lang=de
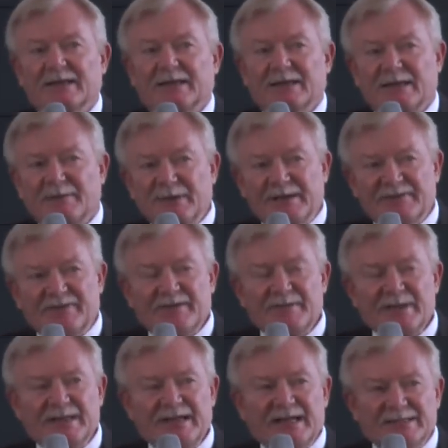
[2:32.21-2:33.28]
Ich habe eine
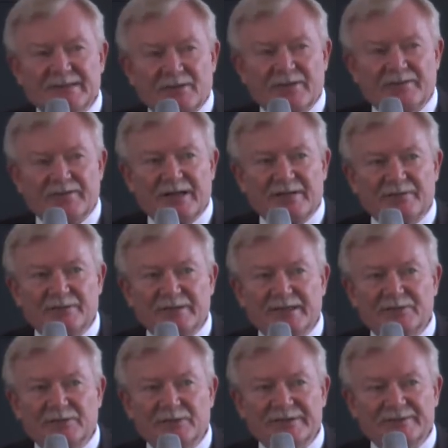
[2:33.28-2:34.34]
Firma, die heißt Hotwa, Hotel
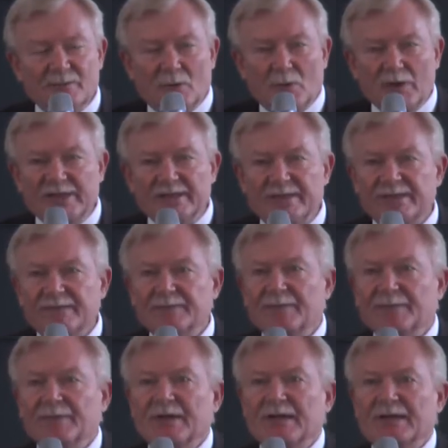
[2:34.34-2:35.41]
Tourism Quality.
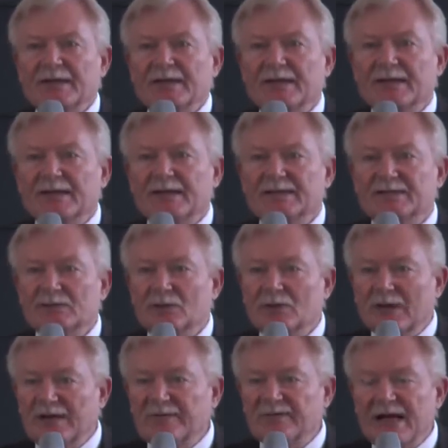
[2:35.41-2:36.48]
Äh, so
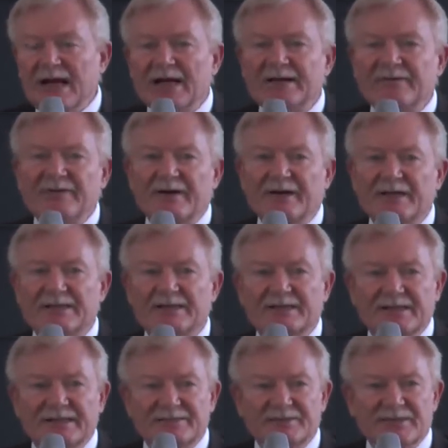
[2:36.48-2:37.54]
haben wir angefangen. In
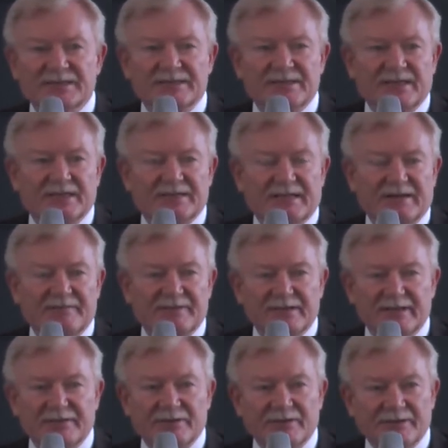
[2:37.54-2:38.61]
der Zwischenzeit haben wir
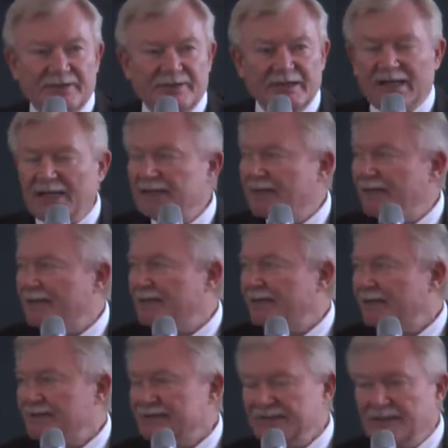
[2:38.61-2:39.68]
natürlich auch andere
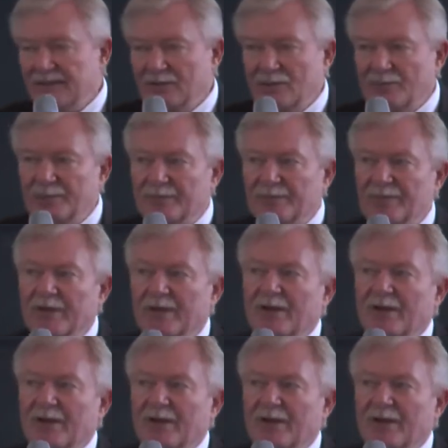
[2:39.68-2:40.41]
Zielgruppen.